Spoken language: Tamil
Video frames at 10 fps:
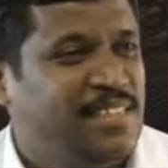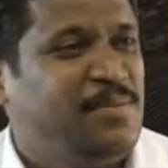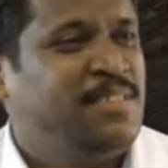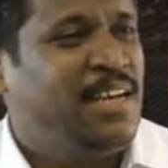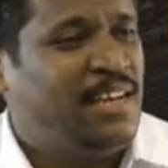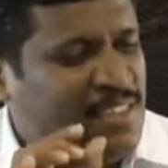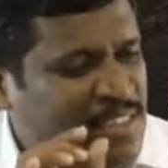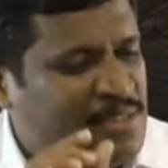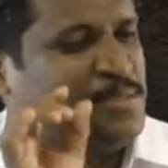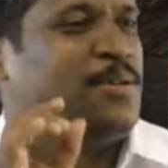சில பேர்த்து
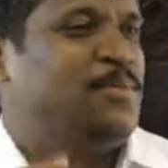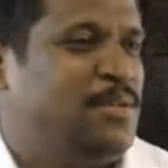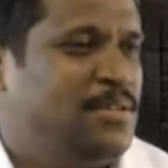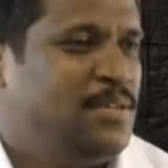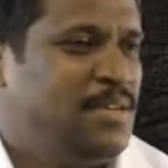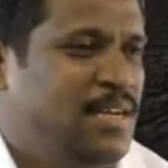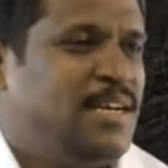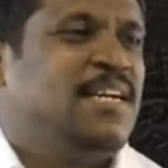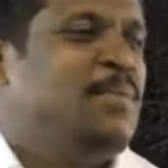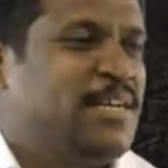அழிக்கிறது சுலபம்
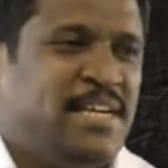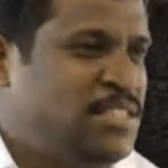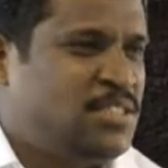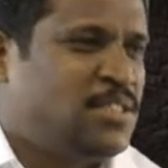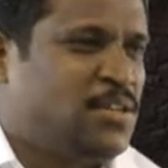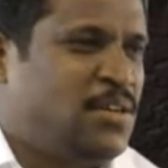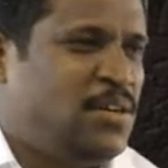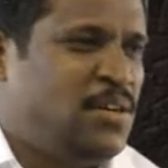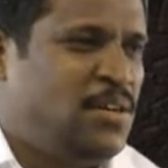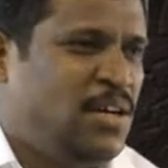நாம்
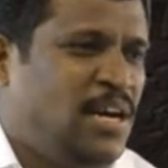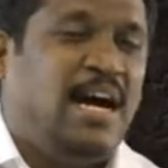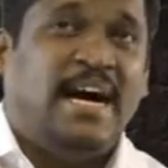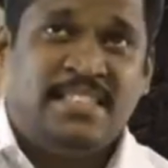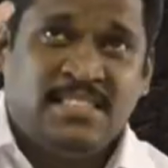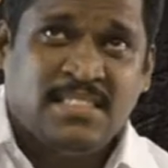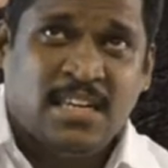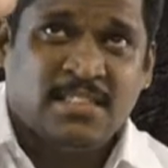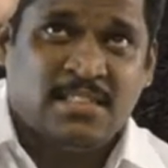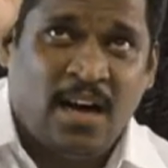நினச்சிட்ருக்குறோம்
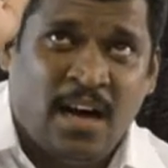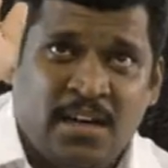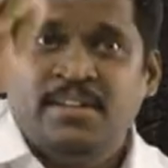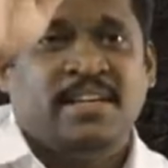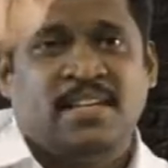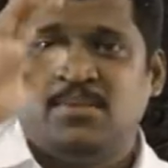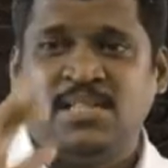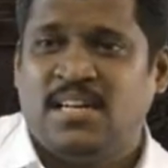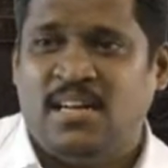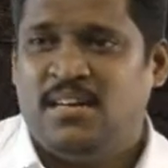அடித்தாத்தான் அழி நினைக்கிறோம்
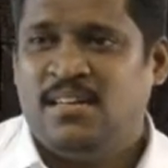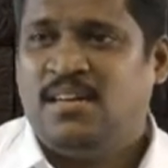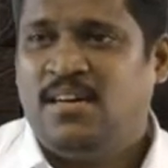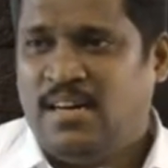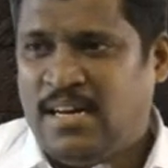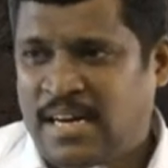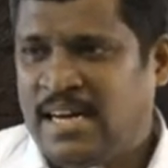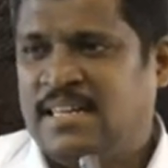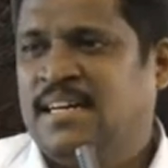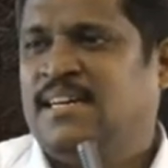பார்த்தீங்களா
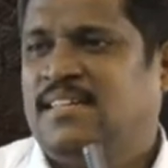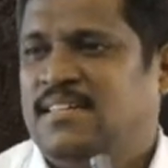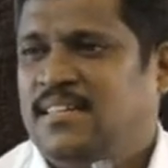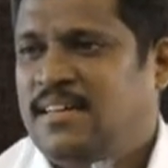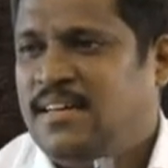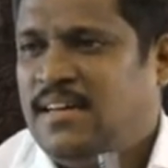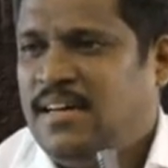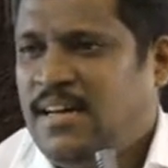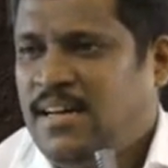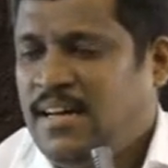அங்கே தாங்க
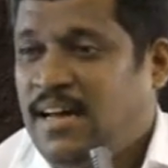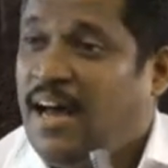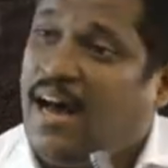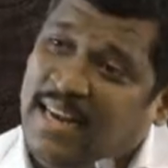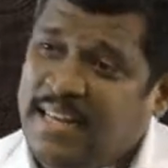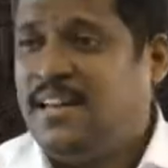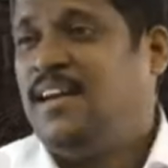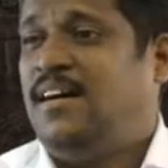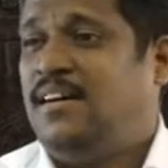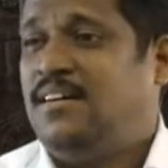
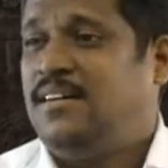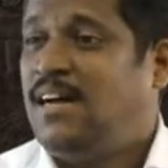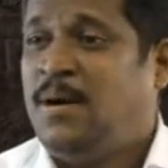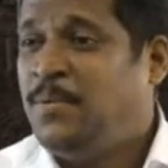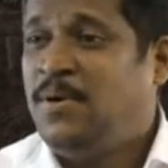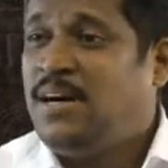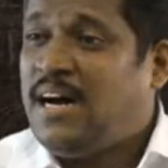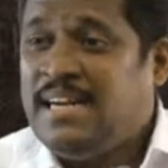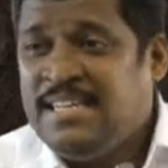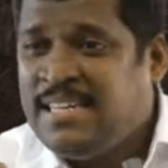அழிக்கலாம் அப்போது
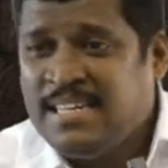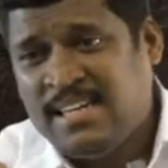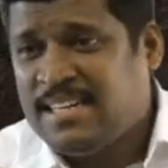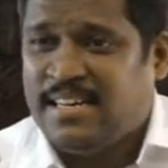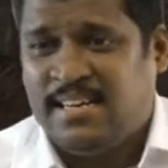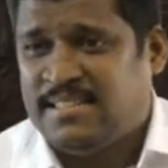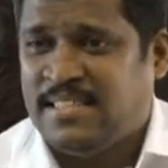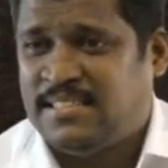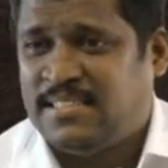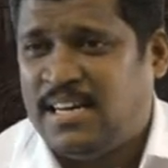அழிக்கிறதுக்கு
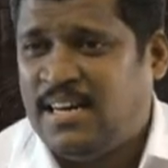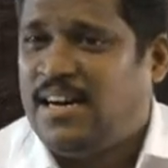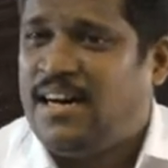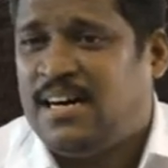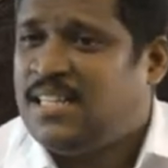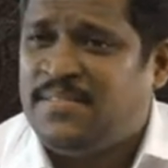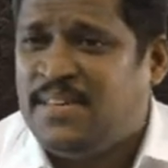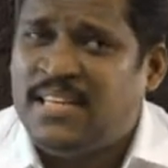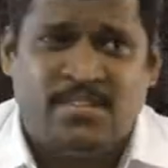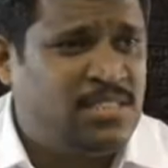டெக்னிக் தெரிஞ்சால் அறைய
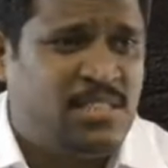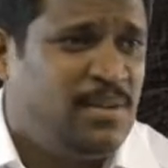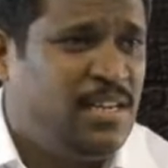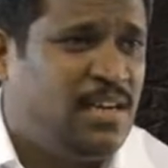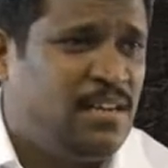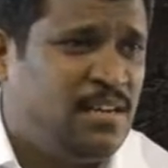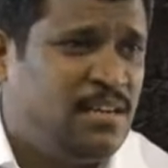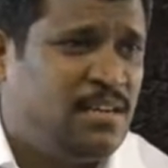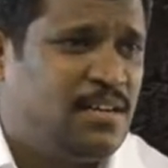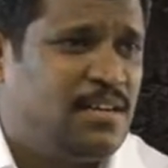வேண்டிய அவசியம் இல்லையா
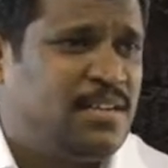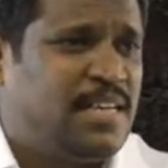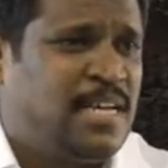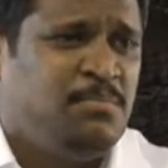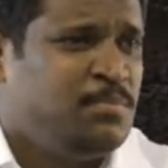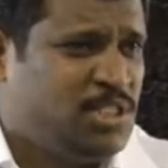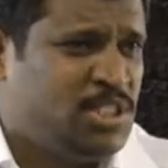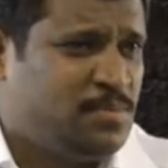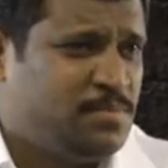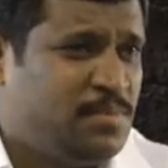டைம்
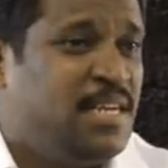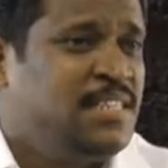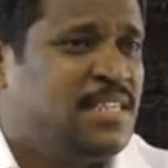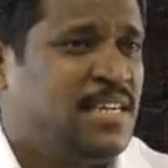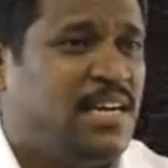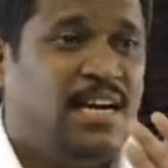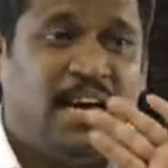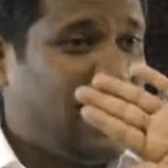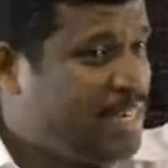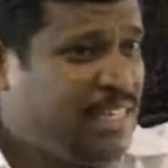மிச்சம் எதுக்கு
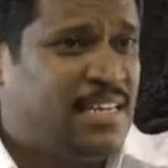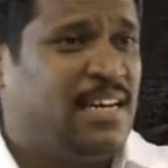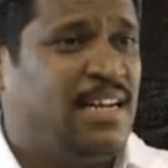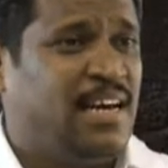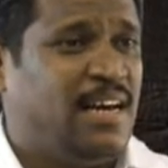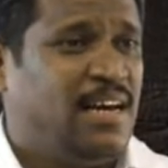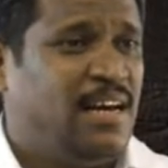அறையறக்குல்ல